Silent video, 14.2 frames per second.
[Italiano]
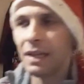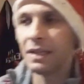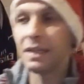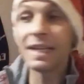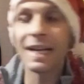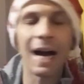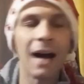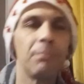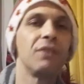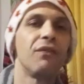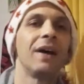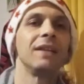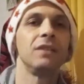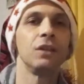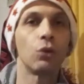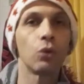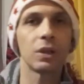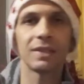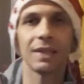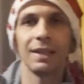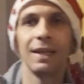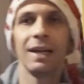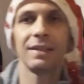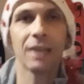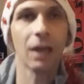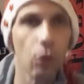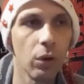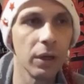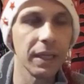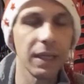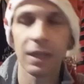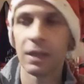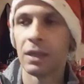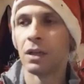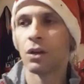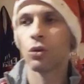i cambi fatti in corsa da Scaloni